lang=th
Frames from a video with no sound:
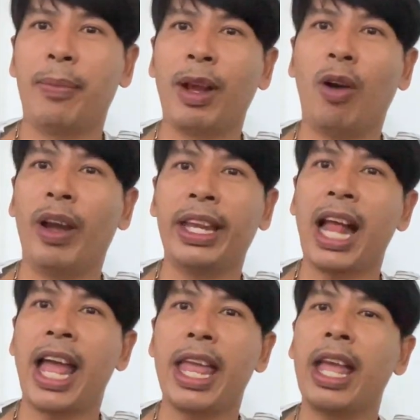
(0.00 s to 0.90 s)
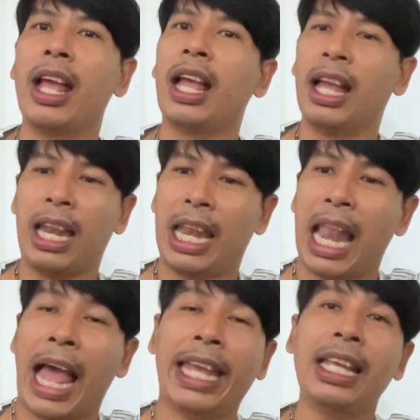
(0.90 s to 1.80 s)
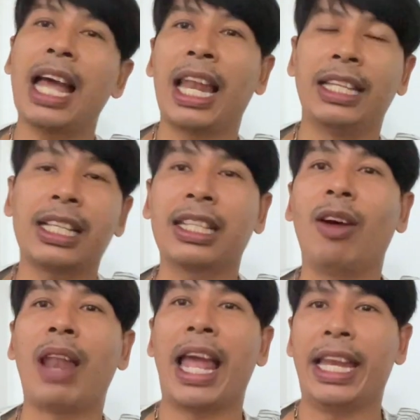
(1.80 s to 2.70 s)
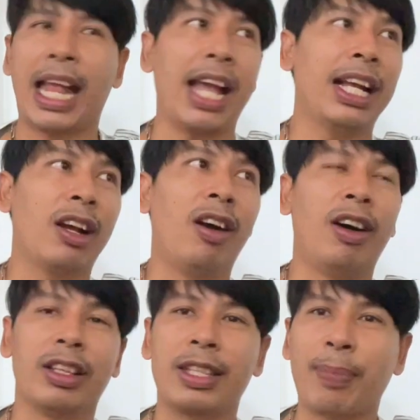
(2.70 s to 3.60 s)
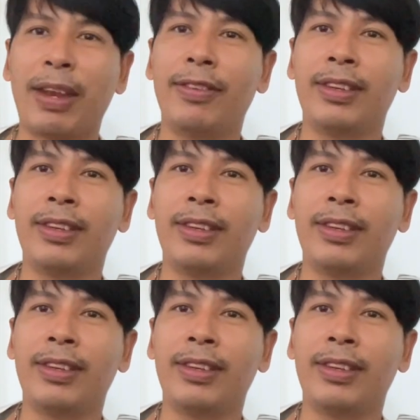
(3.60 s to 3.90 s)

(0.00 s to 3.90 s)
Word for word: ไม่ค่อยได้ไหลอะไรสักเท่าไหร่นะ ก็จะเป็น